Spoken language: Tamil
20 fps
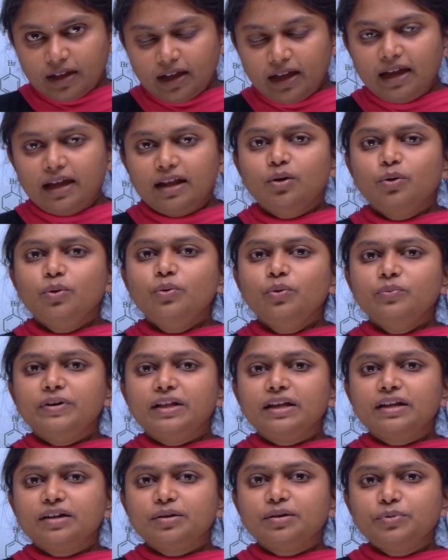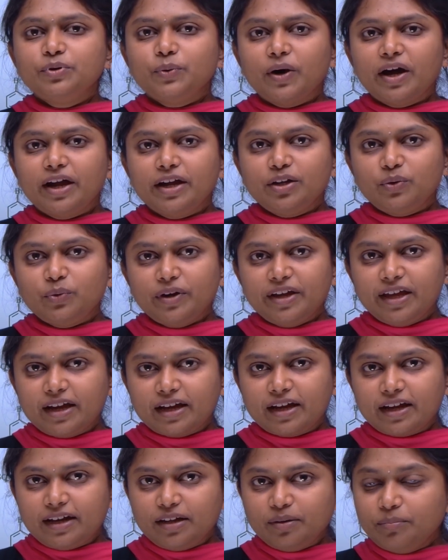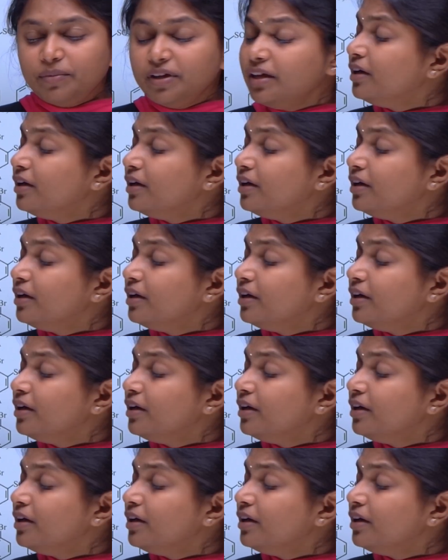Hello, welcome to I2I Academy.